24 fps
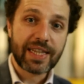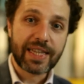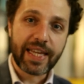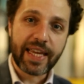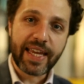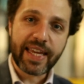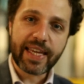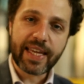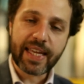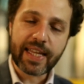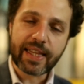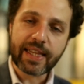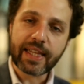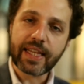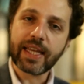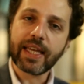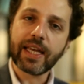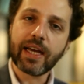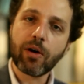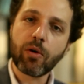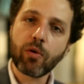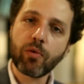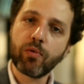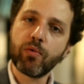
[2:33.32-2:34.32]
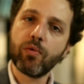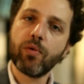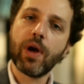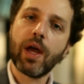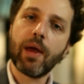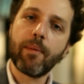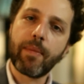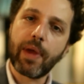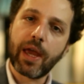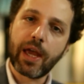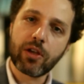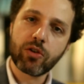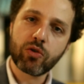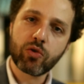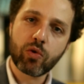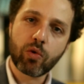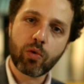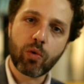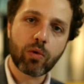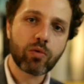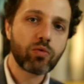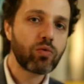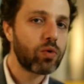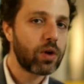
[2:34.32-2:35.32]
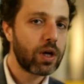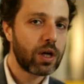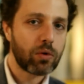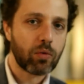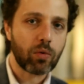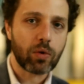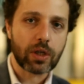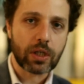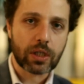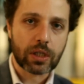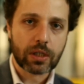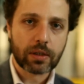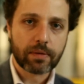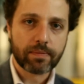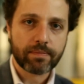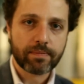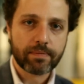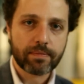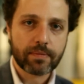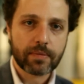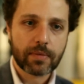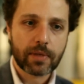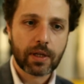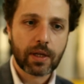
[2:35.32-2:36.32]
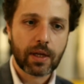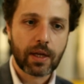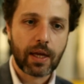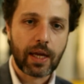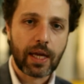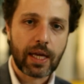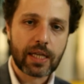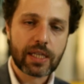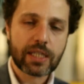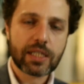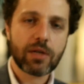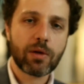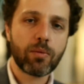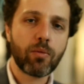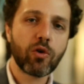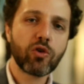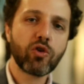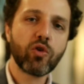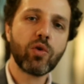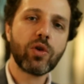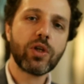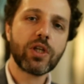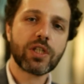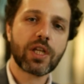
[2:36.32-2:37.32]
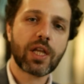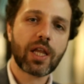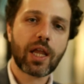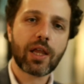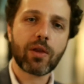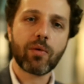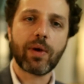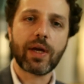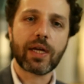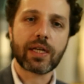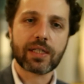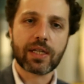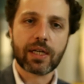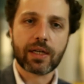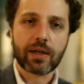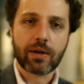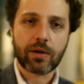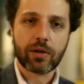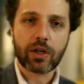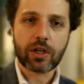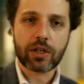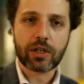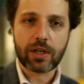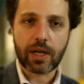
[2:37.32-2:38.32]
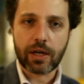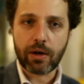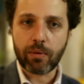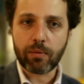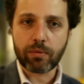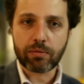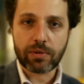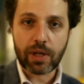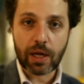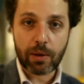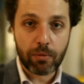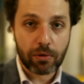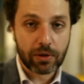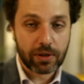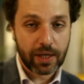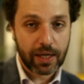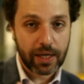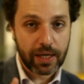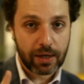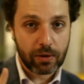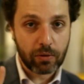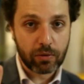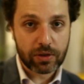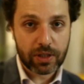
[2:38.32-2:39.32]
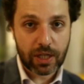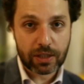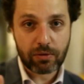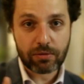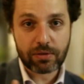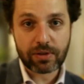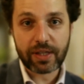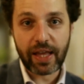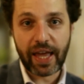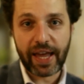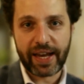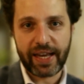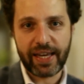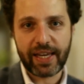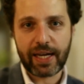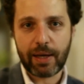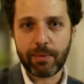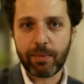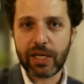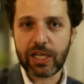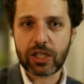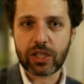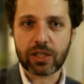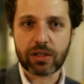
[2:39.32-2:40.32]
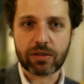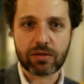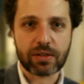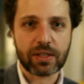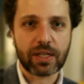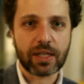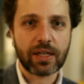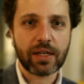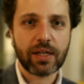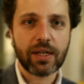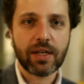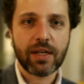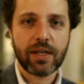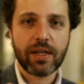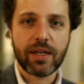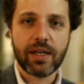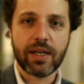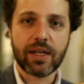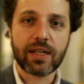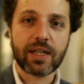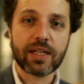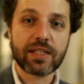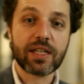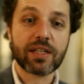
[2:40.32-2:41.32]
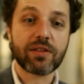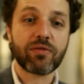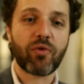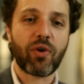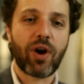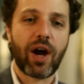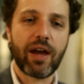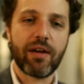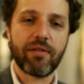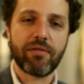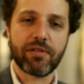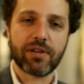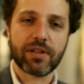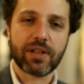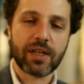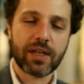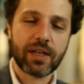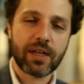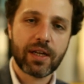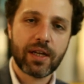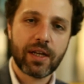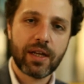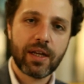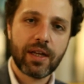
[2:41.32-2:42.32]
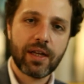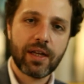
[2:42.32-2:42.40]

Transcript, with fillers: Tem que ter algum remédio contra o ER2. Esse é o motorista da doença. É um termo até usado tecnicamente isso, né? Em inglês é driver, né?